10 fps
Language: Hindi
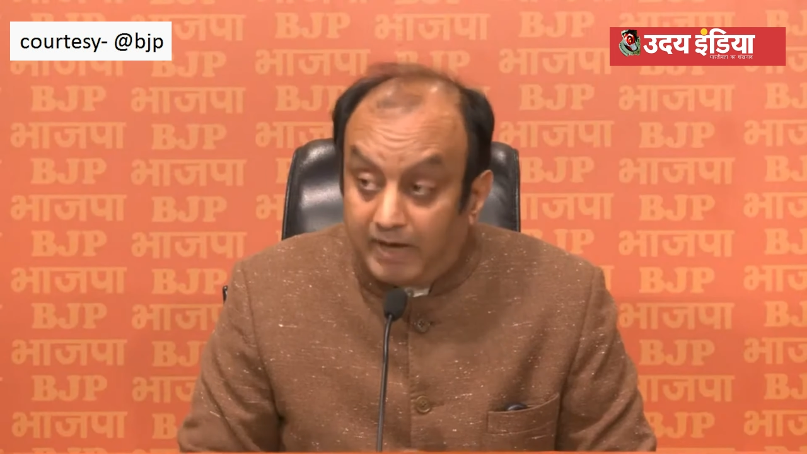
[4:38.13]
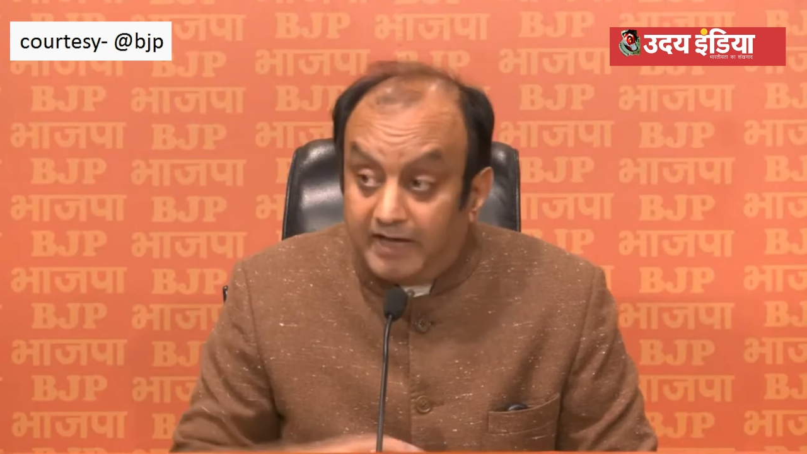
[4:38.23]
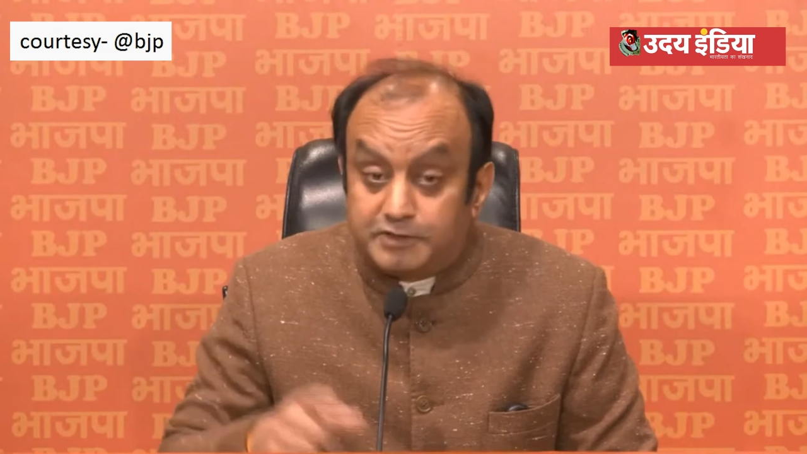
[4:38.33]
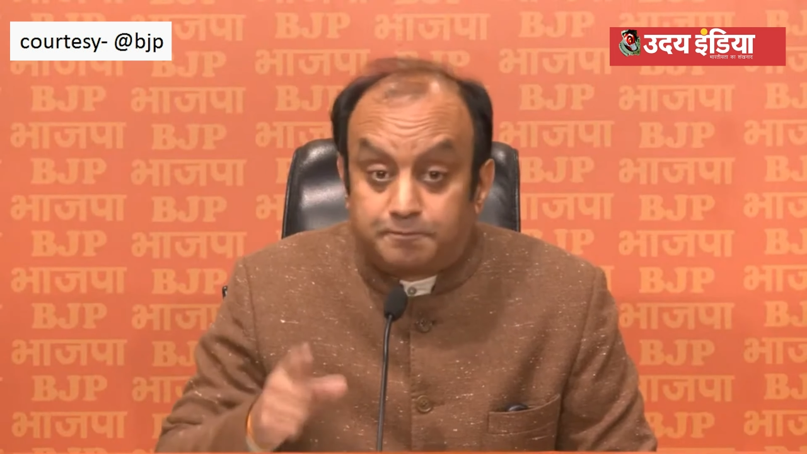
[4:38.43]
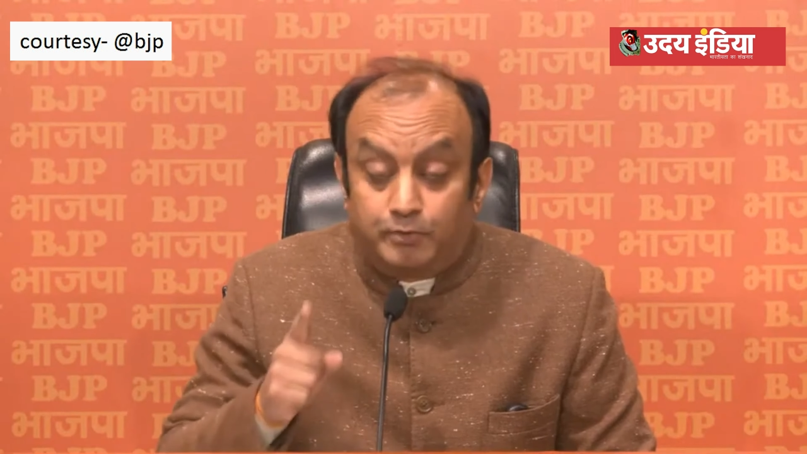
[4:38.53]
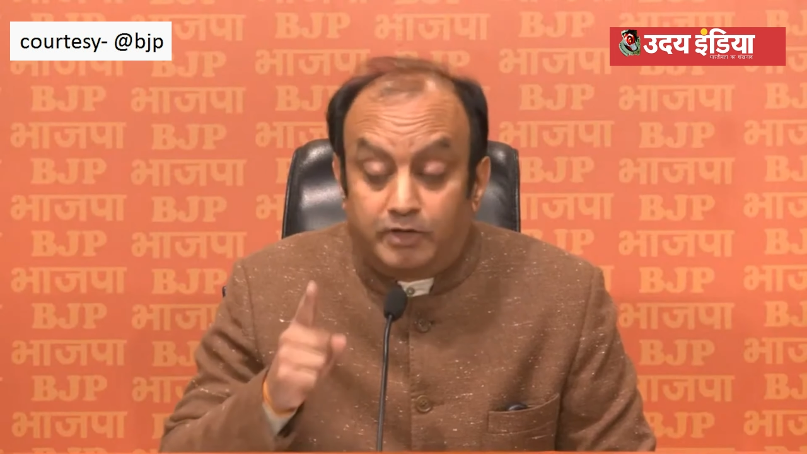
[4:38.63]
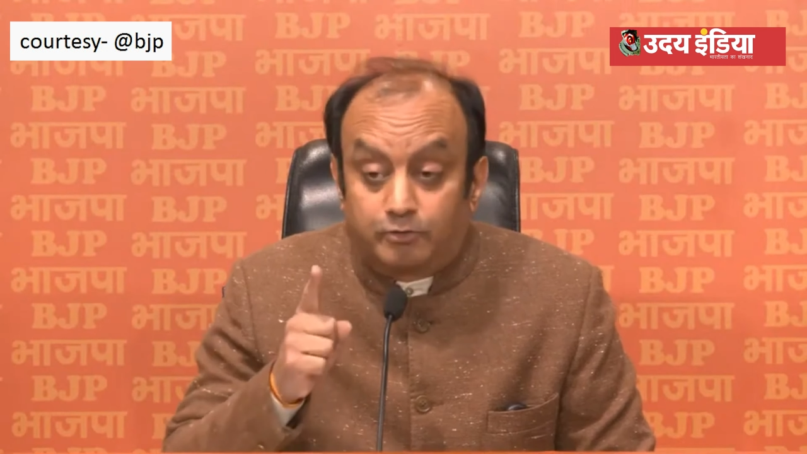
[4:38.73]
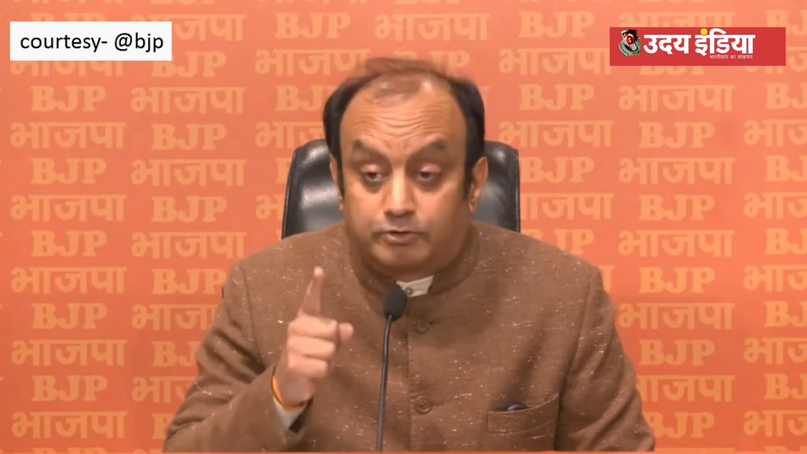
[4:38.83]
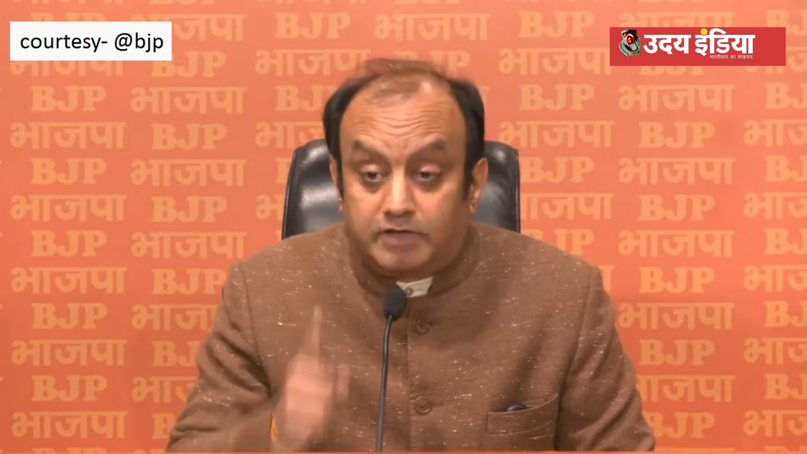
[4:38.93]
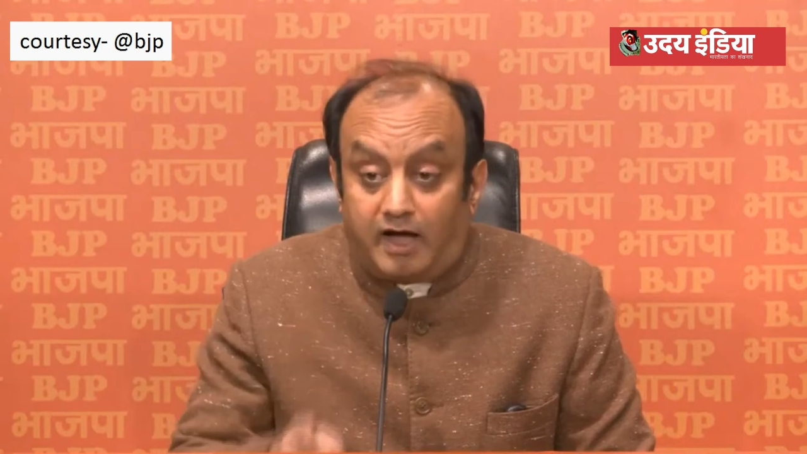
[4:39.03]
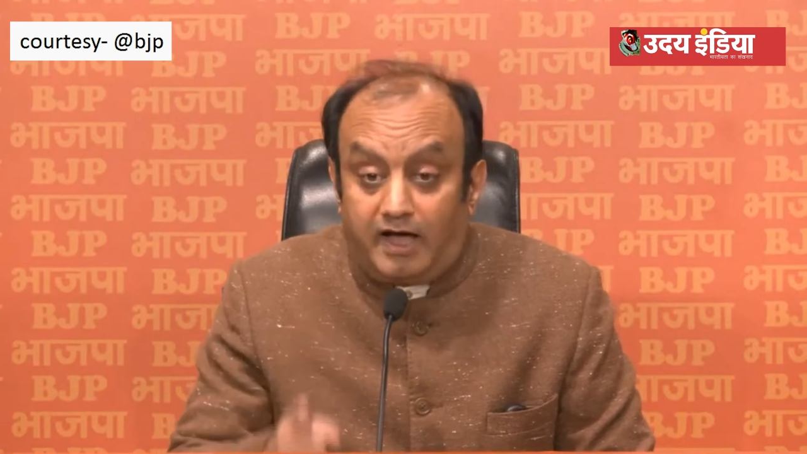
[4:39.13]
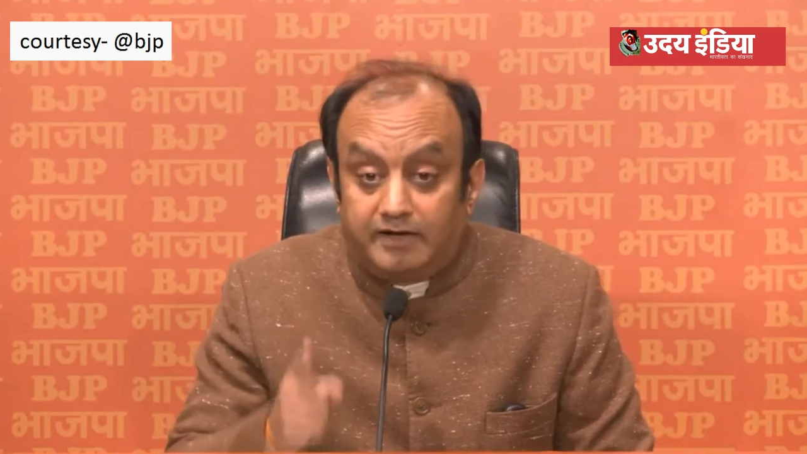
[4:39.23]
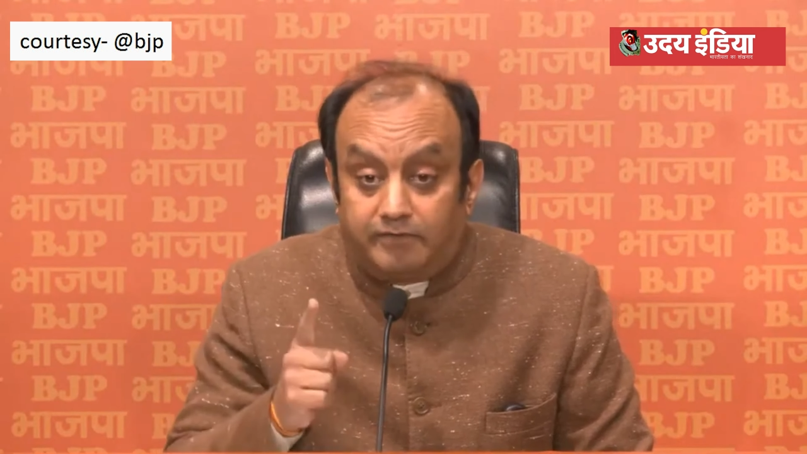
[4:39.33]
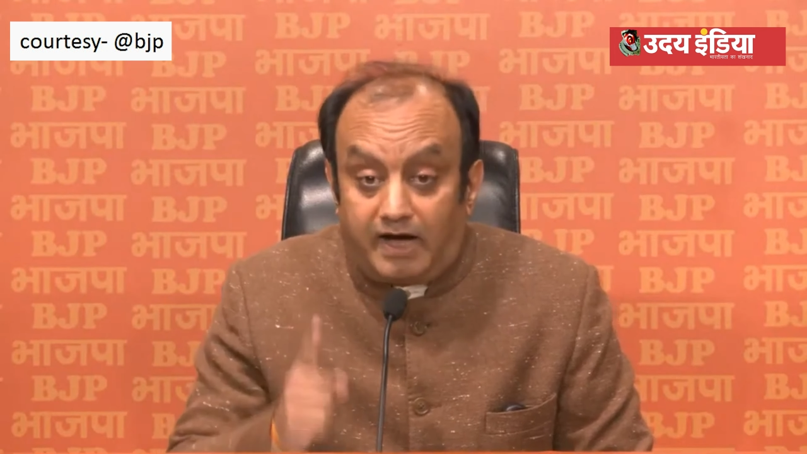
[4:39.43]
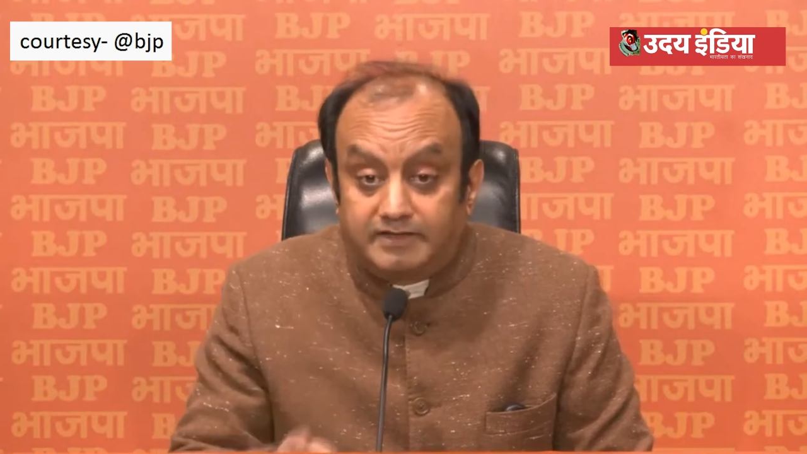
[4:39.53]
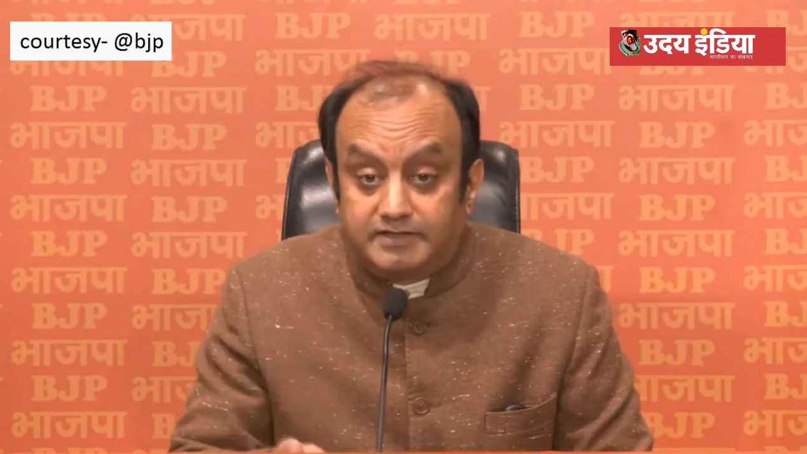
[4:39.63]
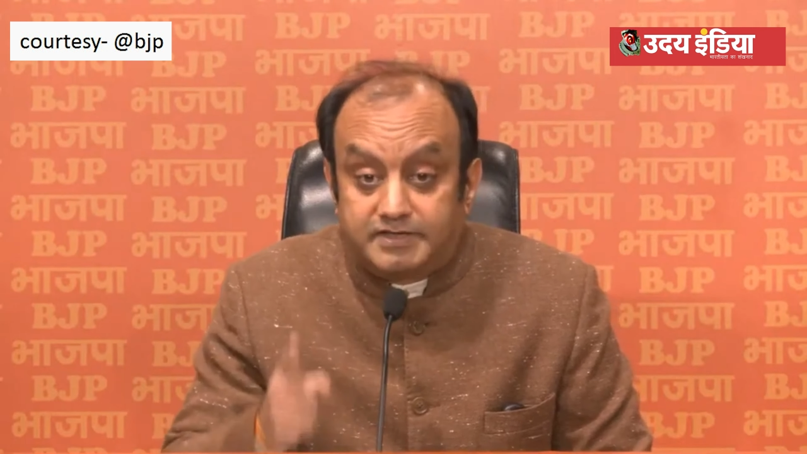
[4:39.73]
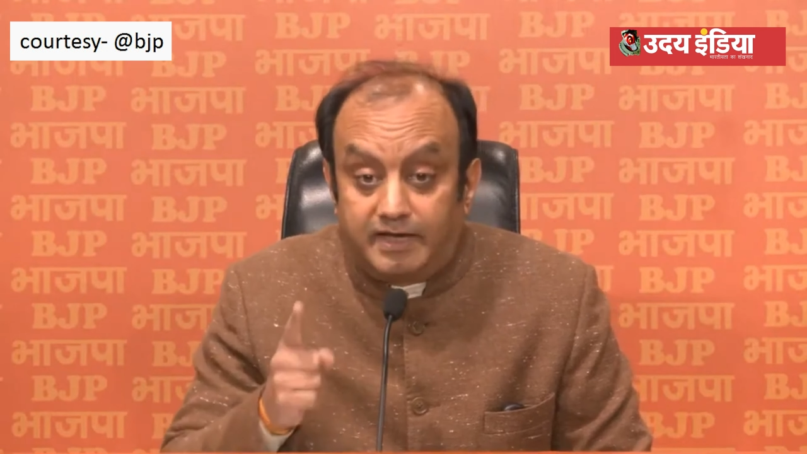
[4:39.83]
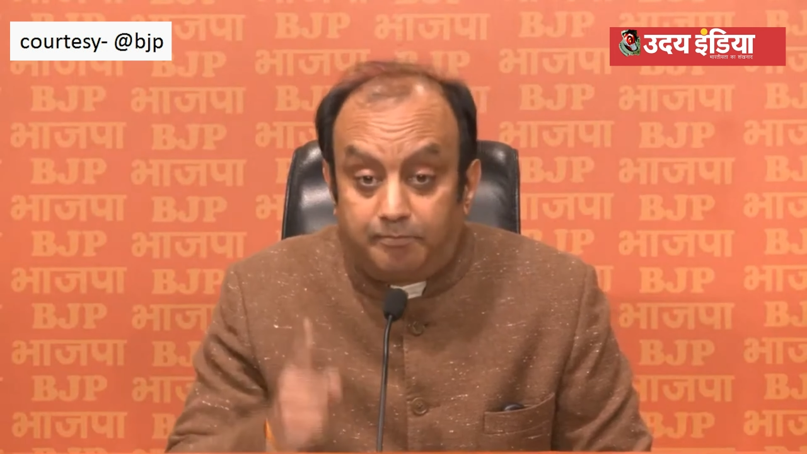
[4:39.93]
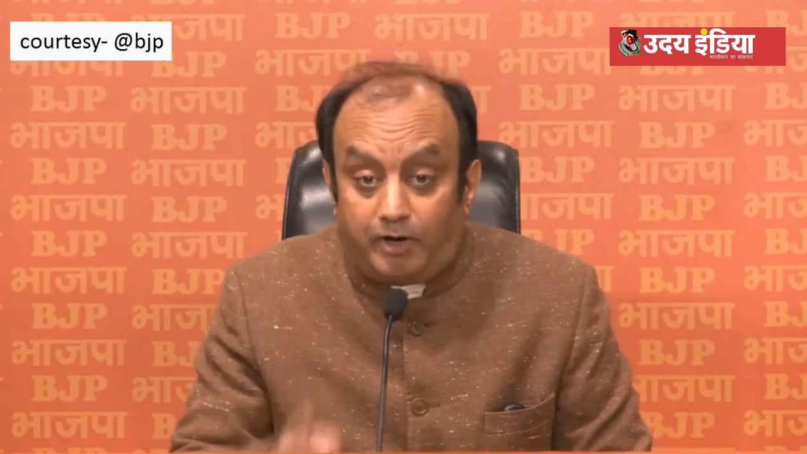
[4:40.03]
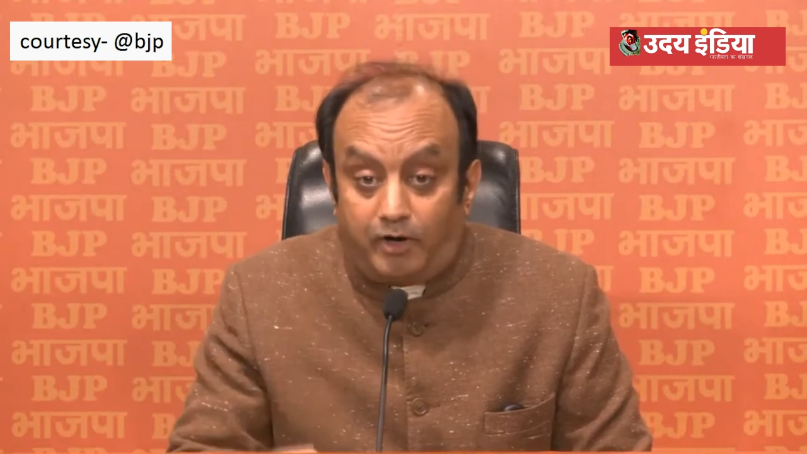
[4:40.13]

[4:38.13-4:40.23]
मैं इस पुनरुत्थानवाद से